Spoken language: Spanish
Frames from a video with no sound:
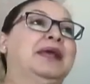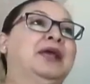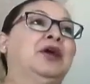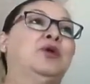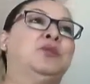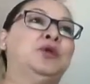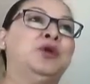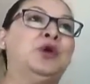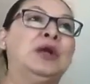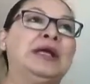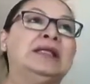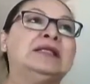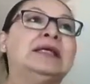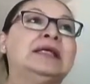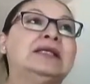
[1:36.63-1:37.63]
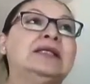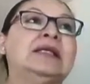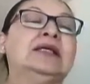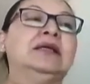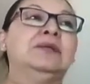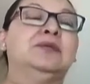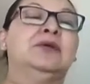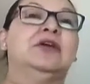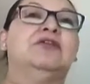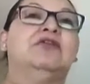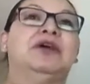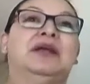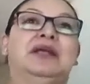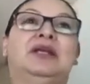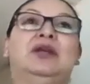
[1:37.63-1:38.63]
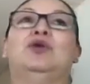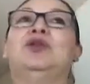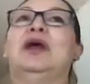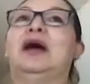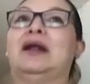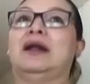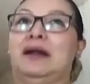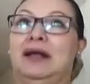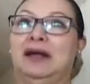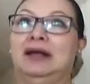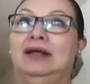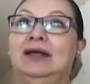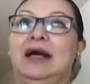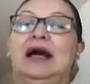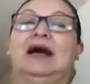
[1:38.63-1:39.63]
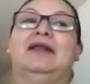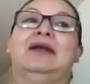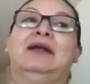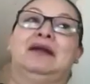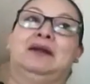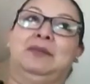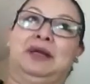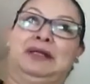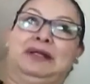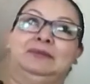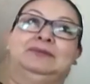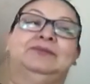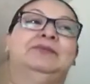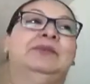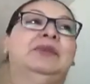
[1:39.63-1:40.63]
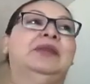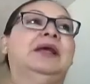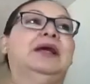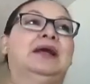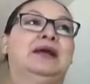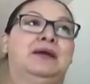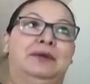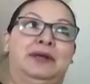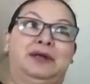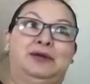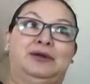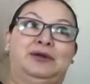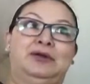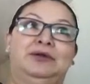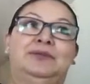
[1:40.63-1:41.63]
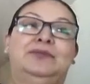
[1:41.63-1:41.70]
Y como no la entendí, preferí no darla a darla mal. Grave error.